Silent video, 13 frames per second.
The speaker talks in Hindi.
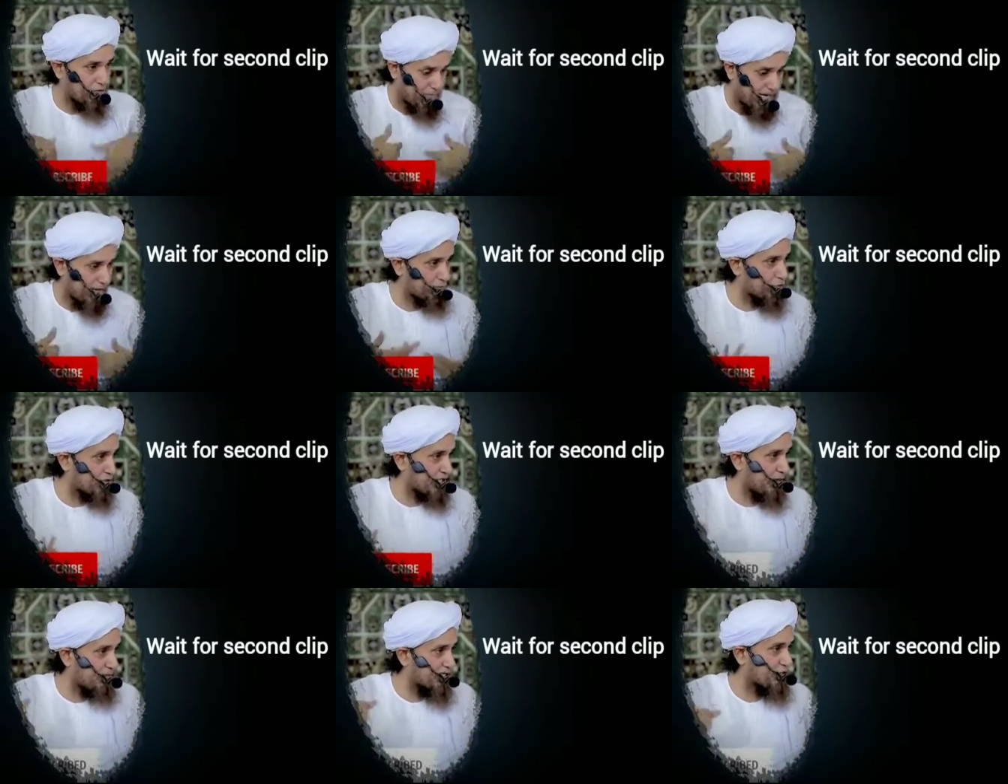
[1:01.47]
मैं हम तो
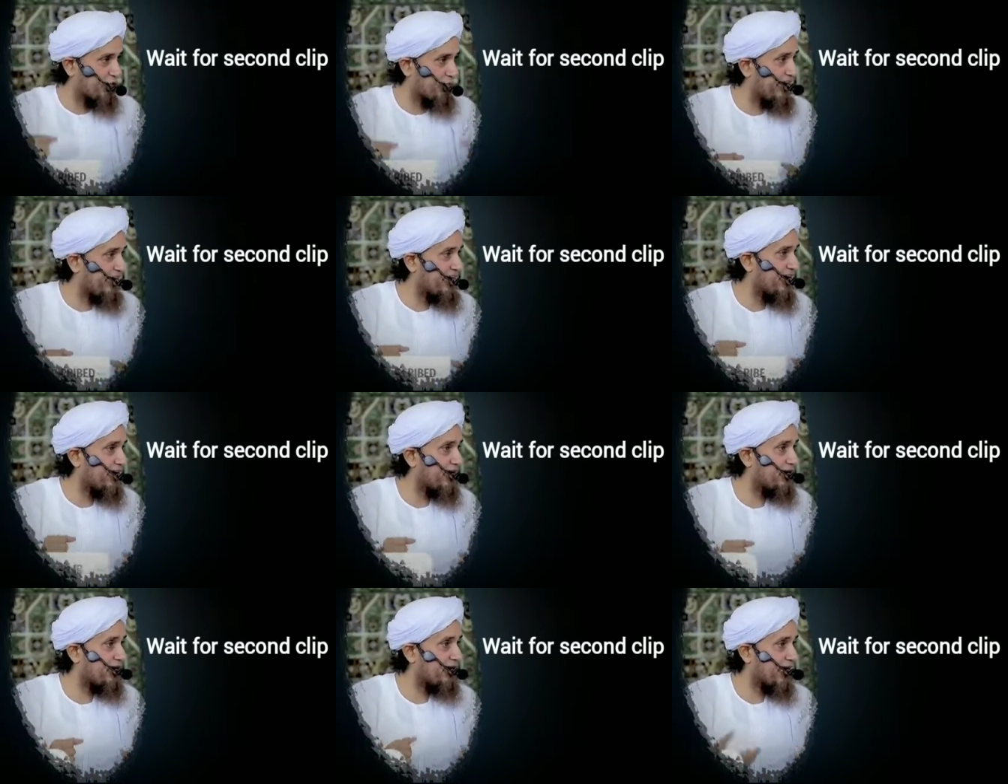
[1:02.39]
इतने मशहूर भी नहीं है
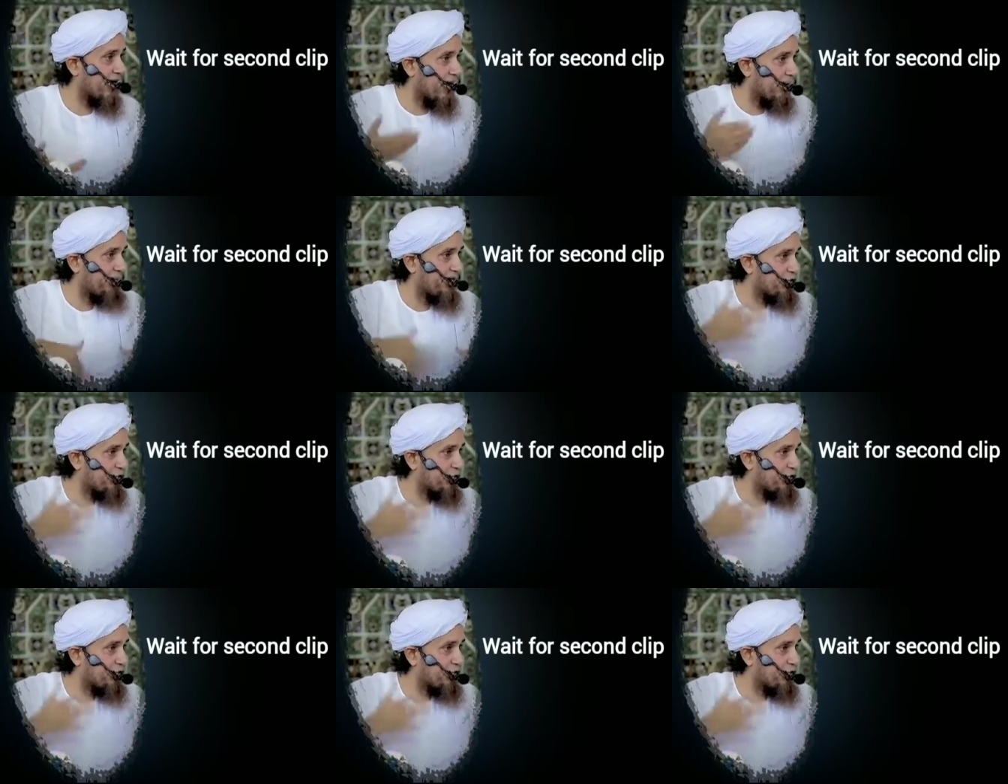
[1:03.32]
हम